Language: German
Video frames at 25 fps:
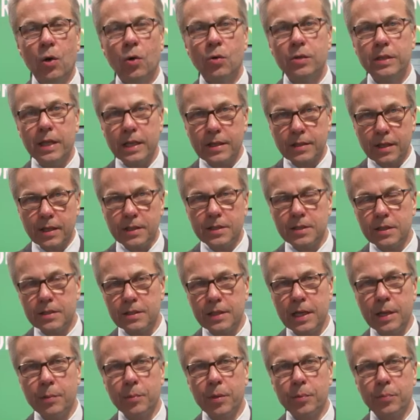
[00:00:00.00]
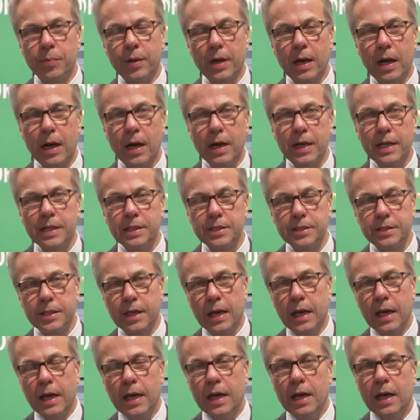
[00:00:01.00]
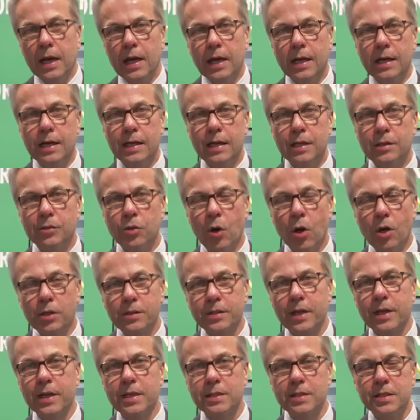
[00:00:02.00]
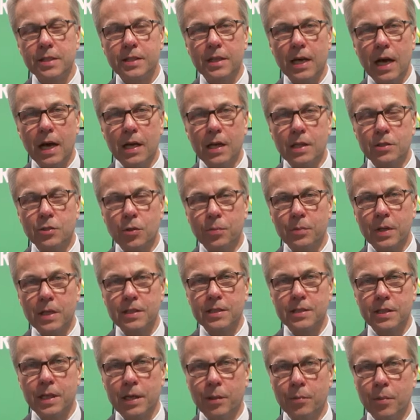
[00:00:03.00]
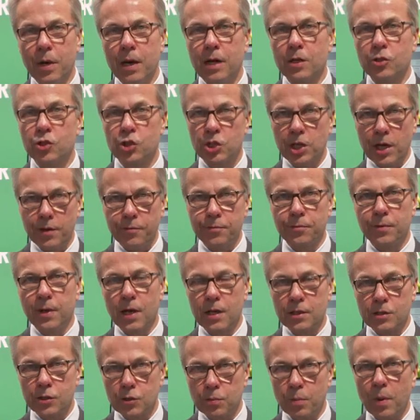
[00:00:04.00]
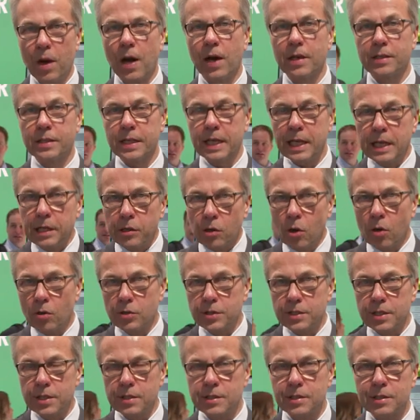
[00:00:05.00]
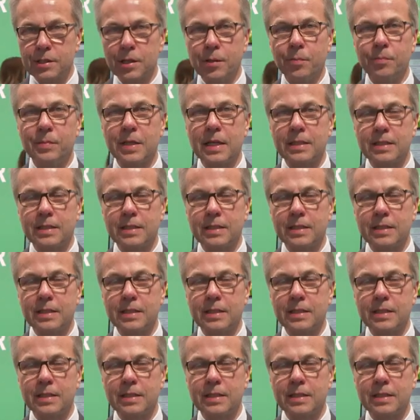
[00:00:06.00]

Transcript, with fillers: Und der dritte Themenbereich ist, äh, dort dreht sich alles um das Thema Scheffler Smart Ecosystem.